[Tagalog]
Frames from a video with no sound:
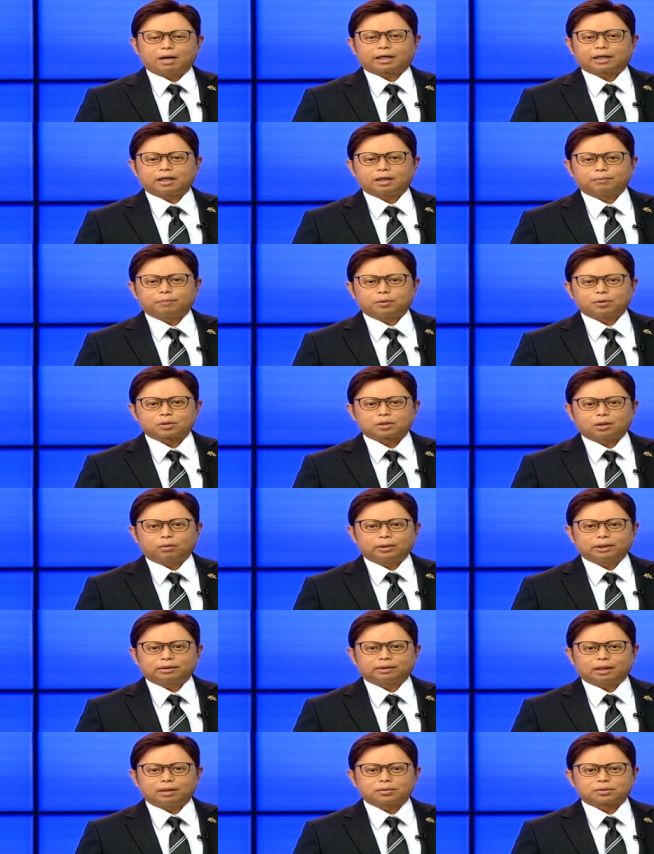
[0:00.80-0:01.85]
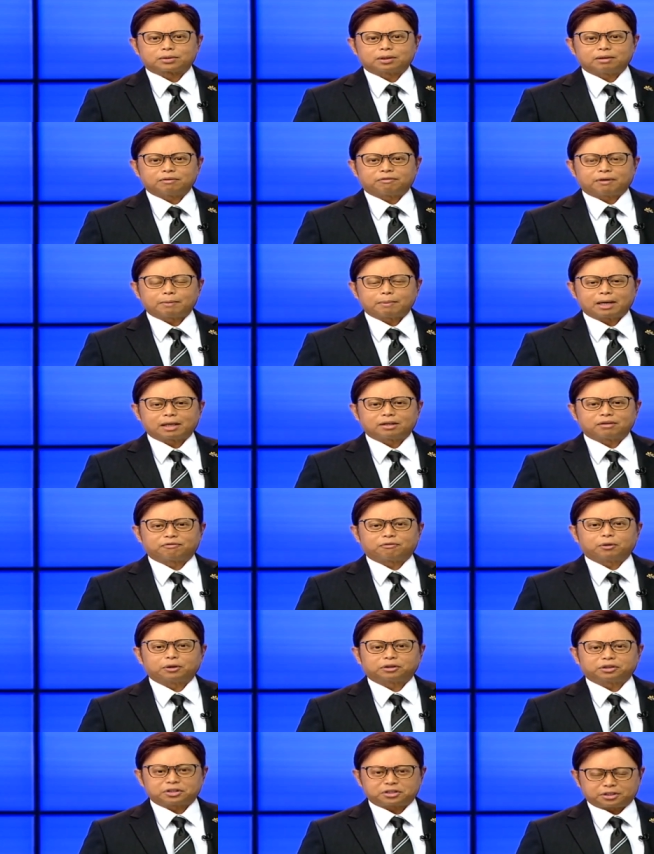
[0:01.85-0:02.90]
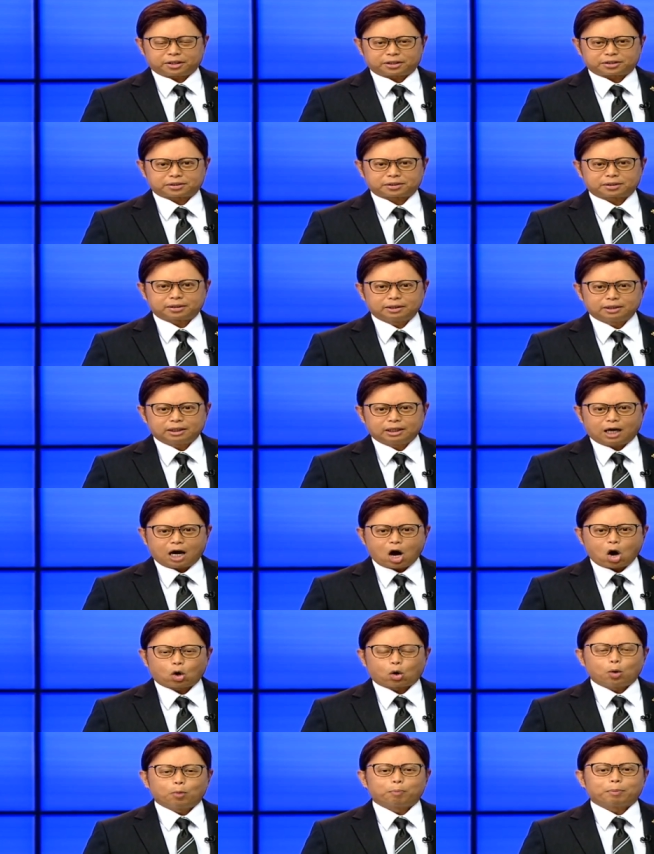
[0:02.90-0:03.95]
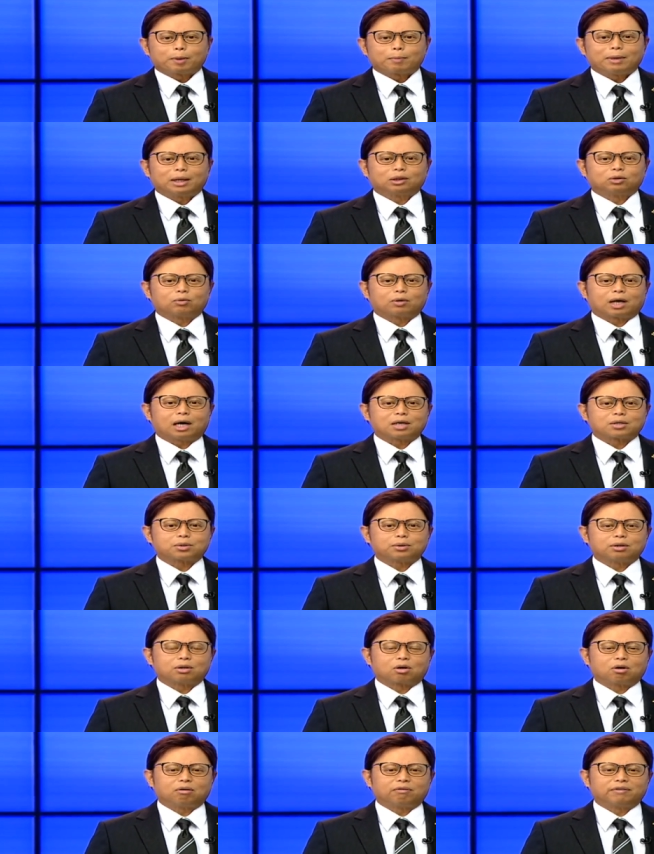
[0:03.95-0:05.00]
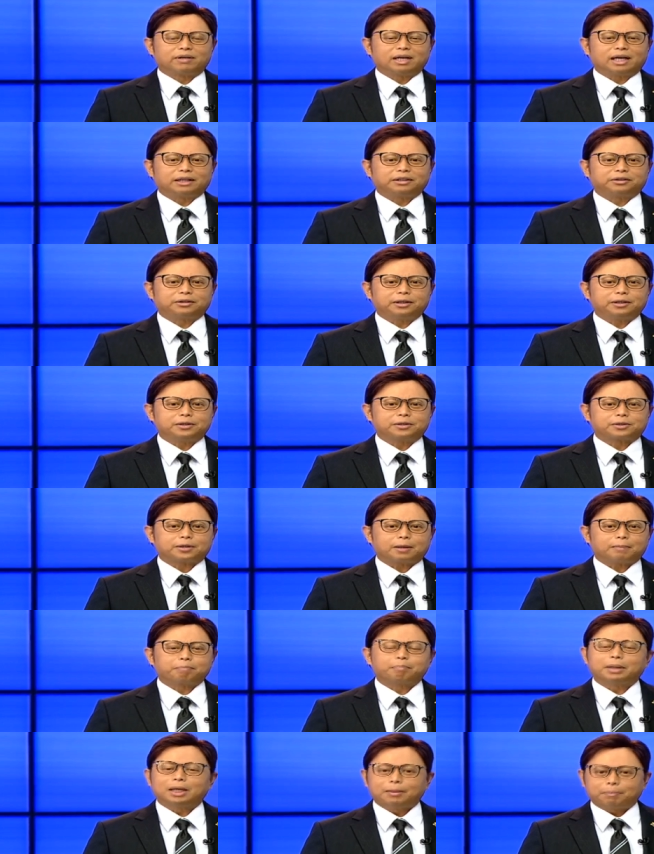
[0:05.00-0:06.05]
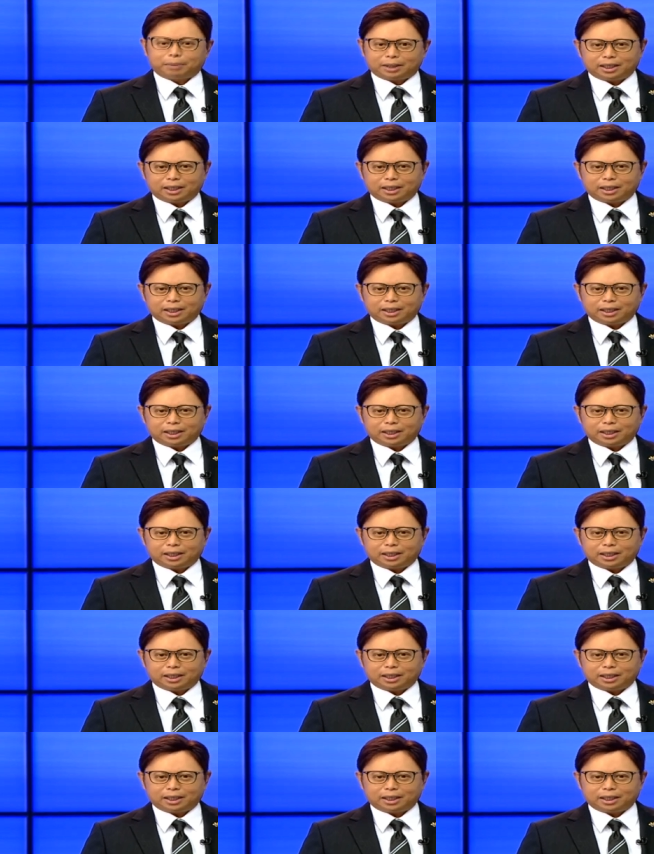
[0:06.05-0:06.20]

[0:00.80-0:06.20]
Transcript: Umakyat na po sa 1,546 ang kumpirmadong kaso ng COVID-19 sa